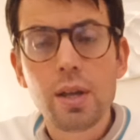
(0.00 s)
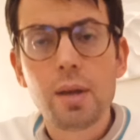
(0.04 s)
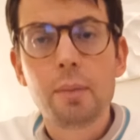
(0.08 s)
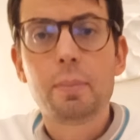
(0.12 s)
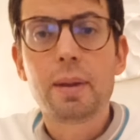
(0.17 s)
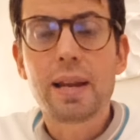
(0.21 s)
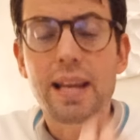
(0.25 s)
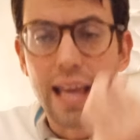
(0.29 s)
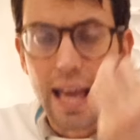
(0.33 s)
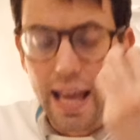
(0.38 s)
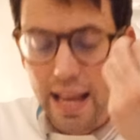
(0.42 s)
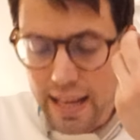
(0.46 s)

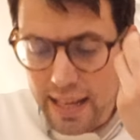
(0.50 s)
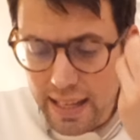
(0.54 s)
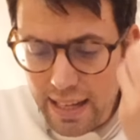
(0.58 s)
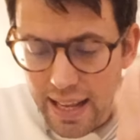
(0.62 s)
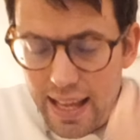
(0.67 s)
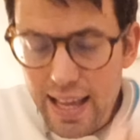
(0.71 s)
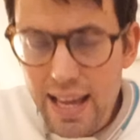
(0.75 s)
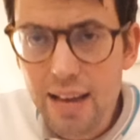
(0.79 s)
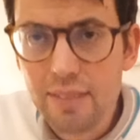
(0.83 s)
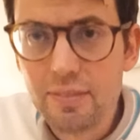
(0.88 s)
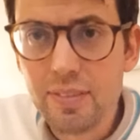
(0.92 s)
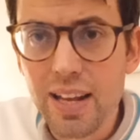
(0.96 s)
perché
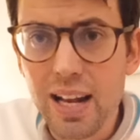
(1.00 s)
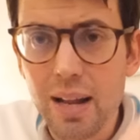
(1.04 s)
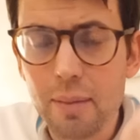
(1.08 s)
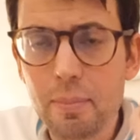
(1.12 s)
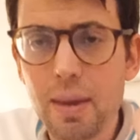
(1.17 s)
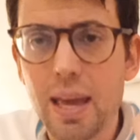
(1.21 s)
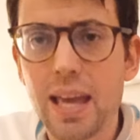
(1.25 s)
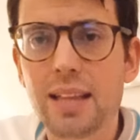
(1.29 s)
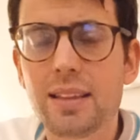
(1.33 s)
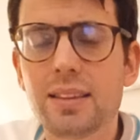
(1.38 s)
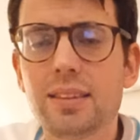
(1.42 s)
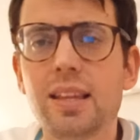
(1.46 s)
crea
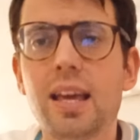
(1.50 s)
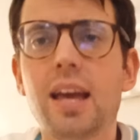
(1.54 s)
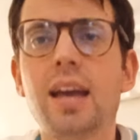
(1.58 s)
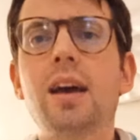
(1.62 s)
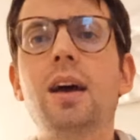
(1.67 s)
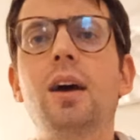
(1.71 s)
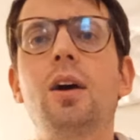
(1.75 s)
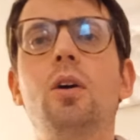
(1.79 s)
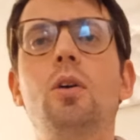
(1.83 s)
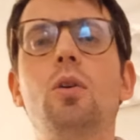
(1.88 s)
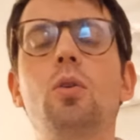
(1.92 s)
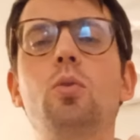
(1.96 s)

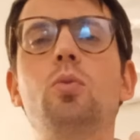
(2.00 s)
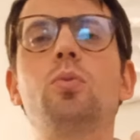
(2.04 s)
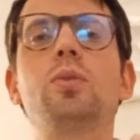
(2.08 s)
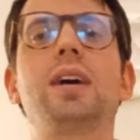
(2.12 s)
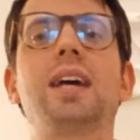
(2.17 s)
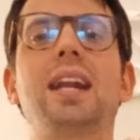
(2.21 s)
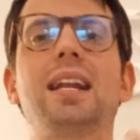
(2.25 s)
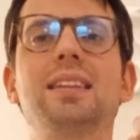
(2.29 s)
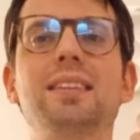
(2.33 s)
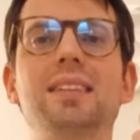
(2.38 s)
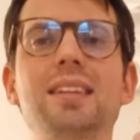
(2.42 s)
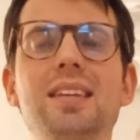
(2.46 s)
veramente un
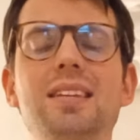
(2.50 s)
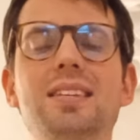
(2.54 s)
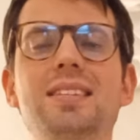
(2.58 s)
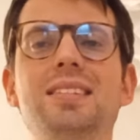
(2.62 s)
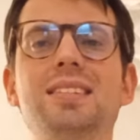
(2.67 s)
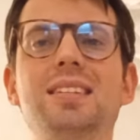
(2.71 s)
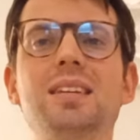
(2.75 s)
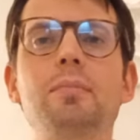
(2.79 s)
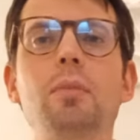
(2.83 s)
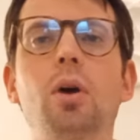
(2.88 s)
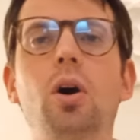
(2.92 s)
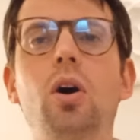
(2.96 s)

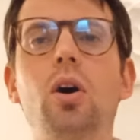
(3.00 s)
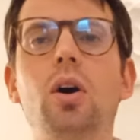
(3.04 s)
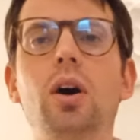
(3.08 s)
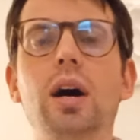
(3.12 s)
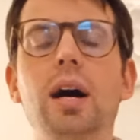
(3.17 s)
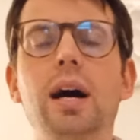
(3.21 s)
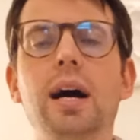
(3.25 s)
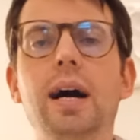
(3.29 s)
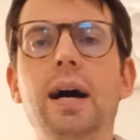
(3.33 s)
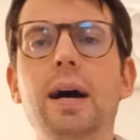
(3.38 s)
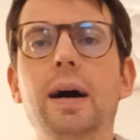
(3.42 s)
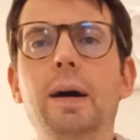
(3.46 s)
grandissimo
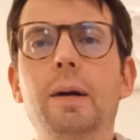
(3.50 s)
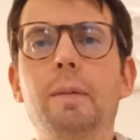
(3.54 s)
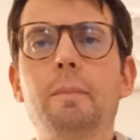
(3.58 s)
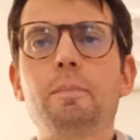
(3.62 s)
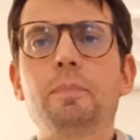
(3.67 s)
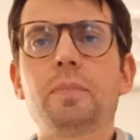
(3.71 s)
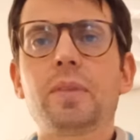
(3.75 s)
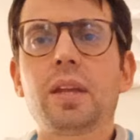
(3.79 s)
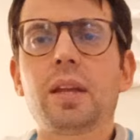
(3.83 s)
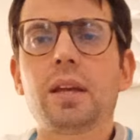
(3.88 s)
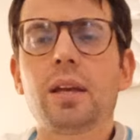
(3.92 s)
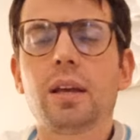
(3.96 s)

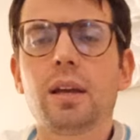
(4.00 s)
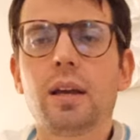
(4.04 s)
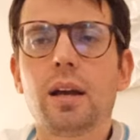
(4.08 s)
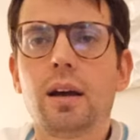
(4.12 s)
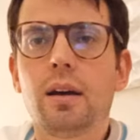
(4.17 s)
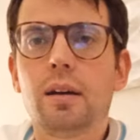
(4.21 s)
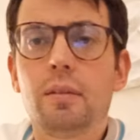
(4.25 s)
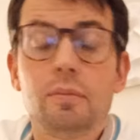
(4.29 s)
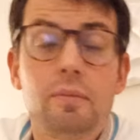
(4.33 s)
ehm, eh,